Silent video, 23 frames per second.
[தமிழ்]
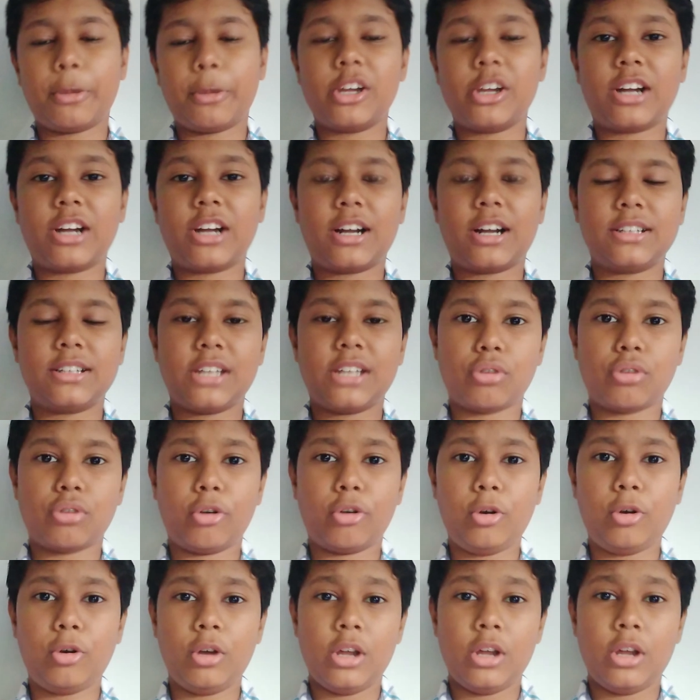போயிருக்காங்கன்னு தான்
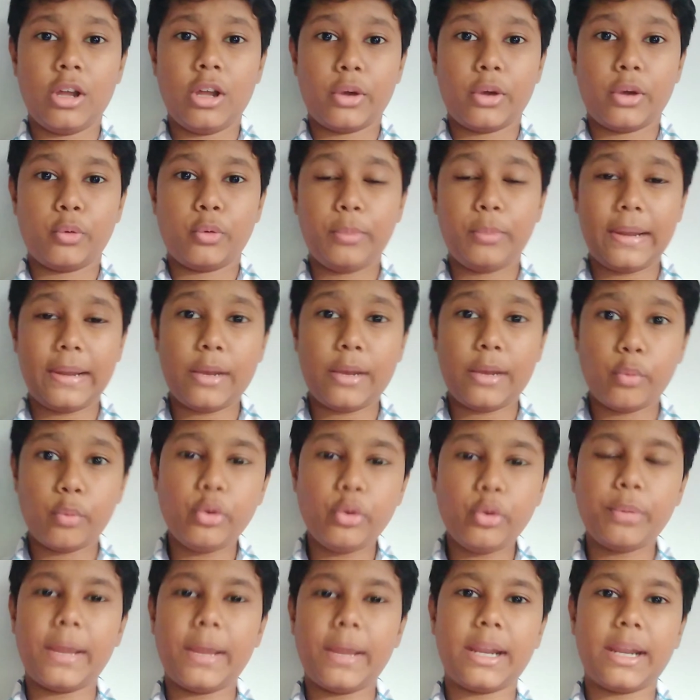சொல்லணும் உண்மையிலேயே
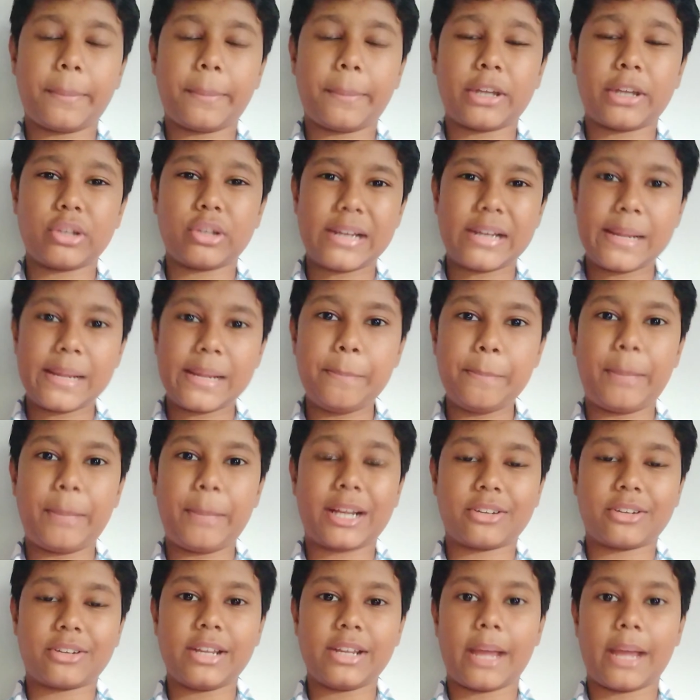இன்னுமே அந்த பாட்டோட
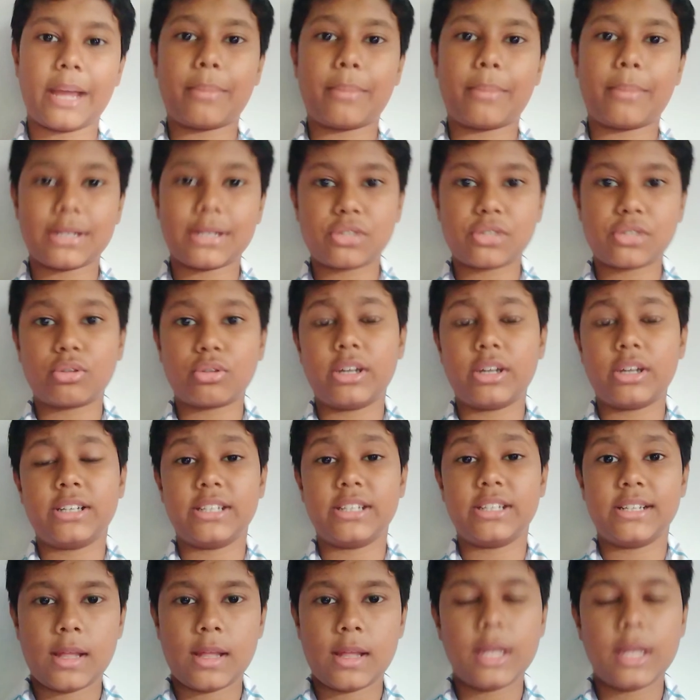இம்பாக்ட் வந்து என் மனசுக்குள்ள
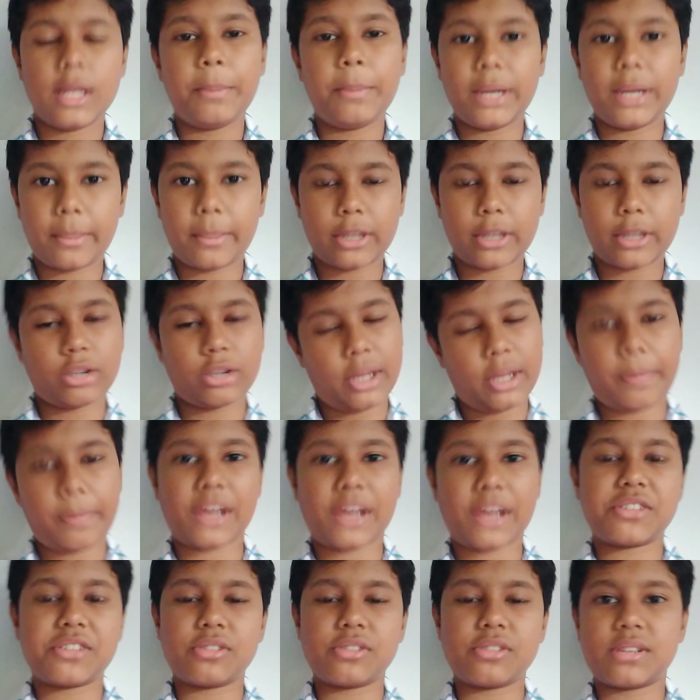இருக்குது இப்போ இந்த பாத்தோடைய
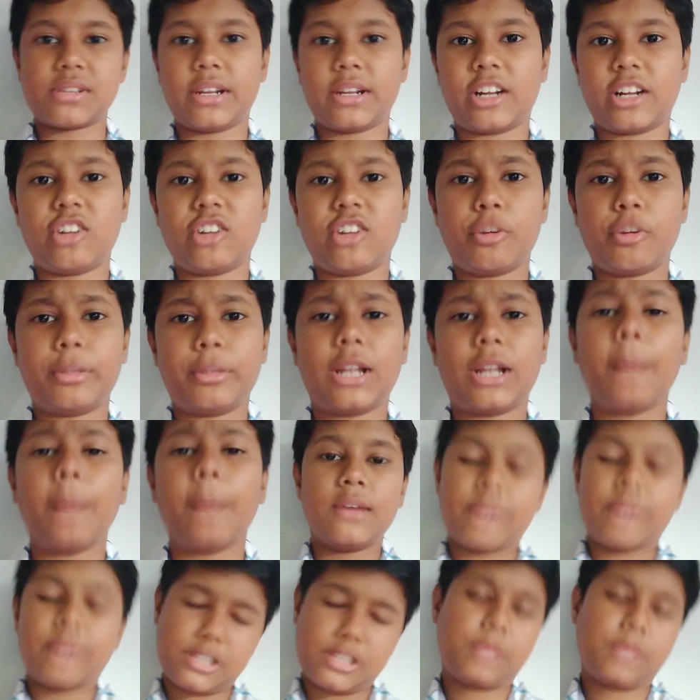பாசிட்டிவ்ஸ் நெகட்டிவ் தேவைப்படலாம்
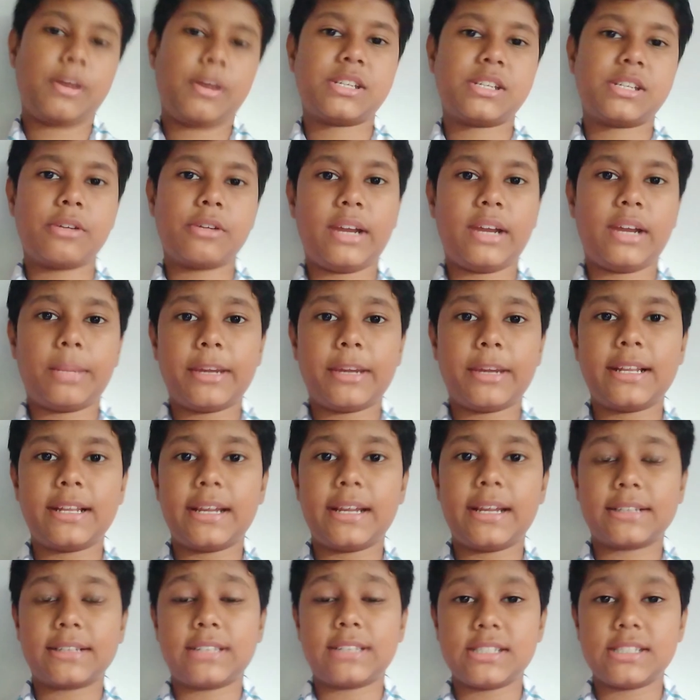ஃபர்ஸ்ட் பாசிட்டிவாக இந்த
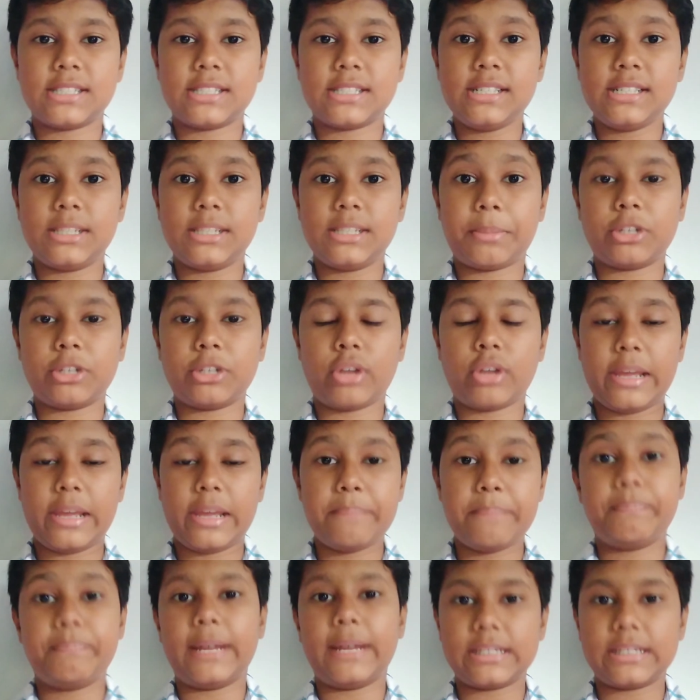பாட்டில் எனக்கு தெரிஞ்சது இந்த பாத்தோடைய
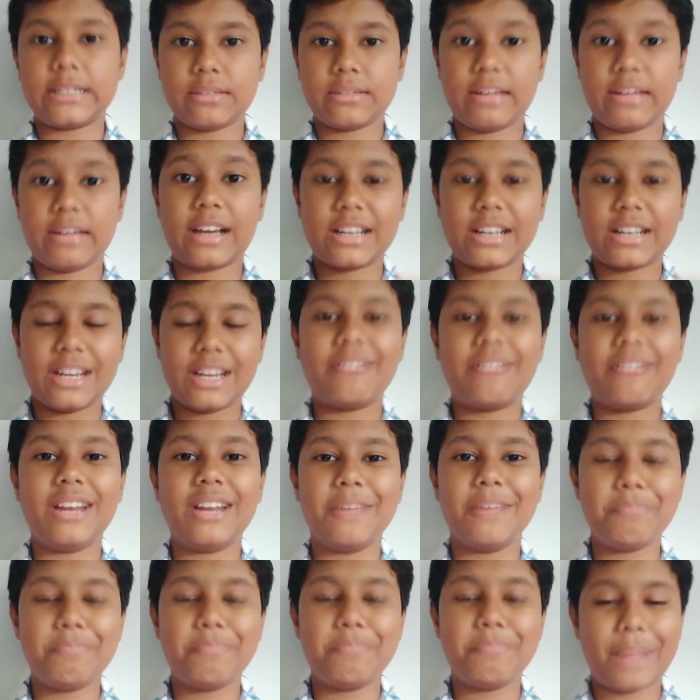இம்பாக்ட் வேற
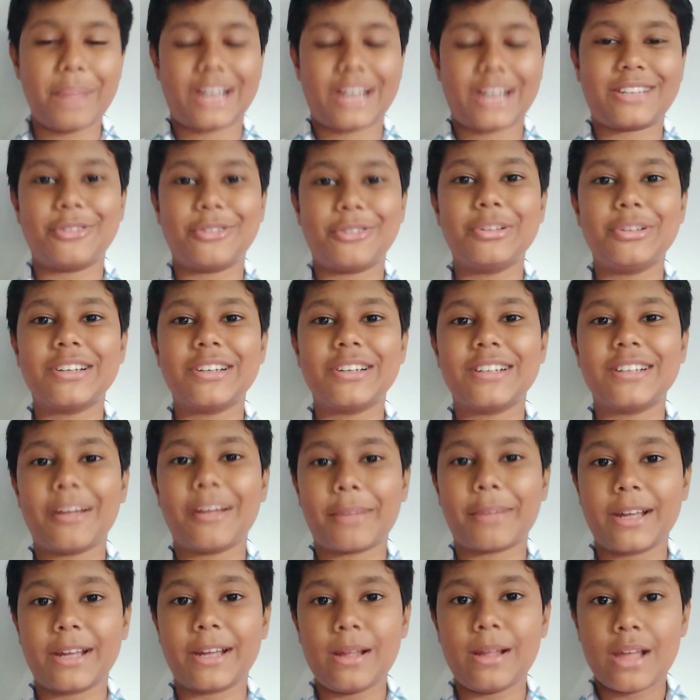லெவலில் இம்பாக்ட் கொடுத்து நமக்கு